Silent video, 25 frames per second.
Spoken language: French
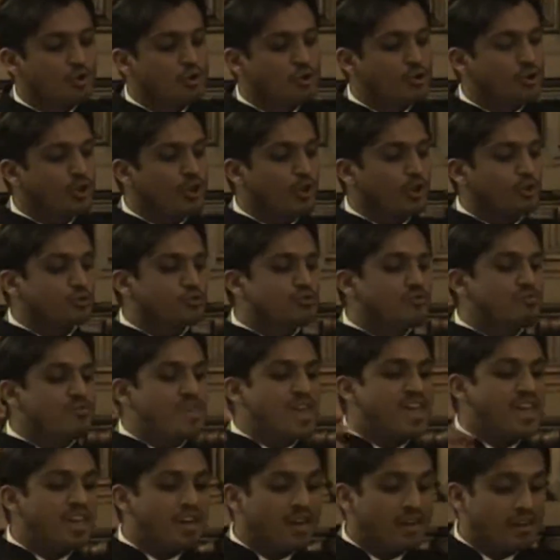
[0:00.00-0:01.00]
dans le cœur
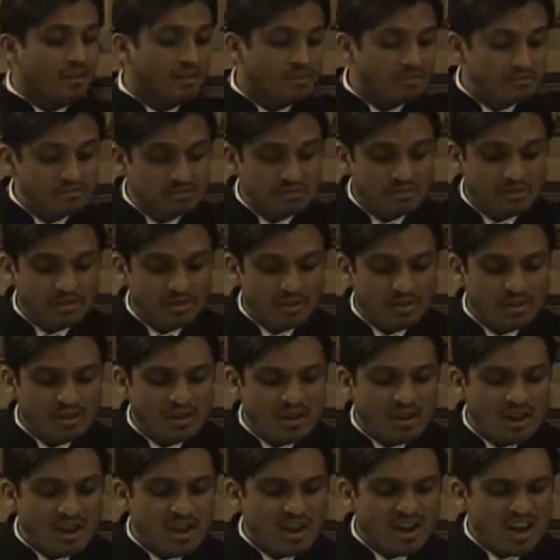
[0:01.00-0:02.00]
d'une mère.
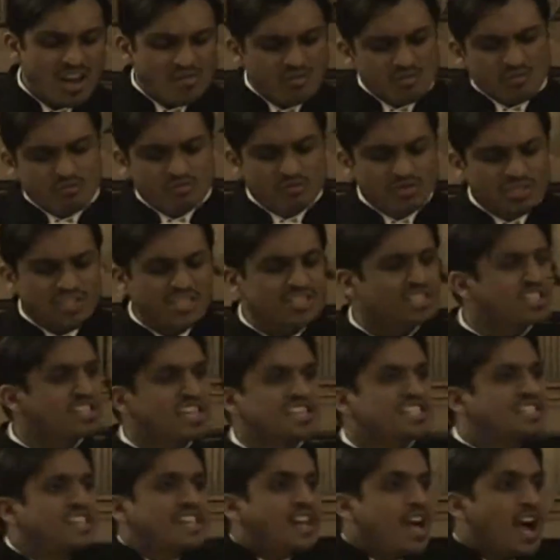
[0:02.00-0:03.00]
Là, vous vous
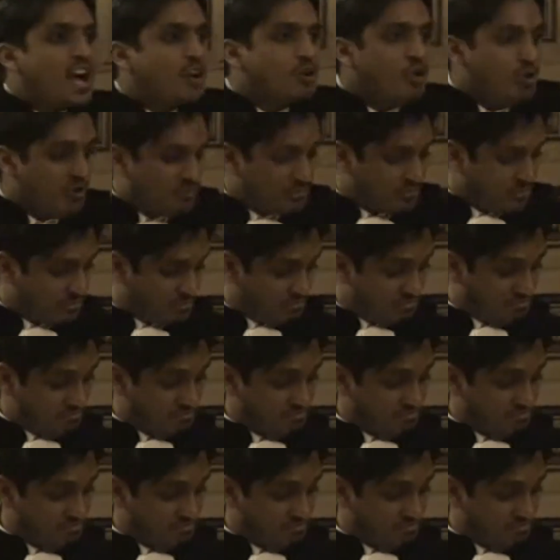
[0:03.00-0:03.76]
dites, qu'est-ce qu'il raconte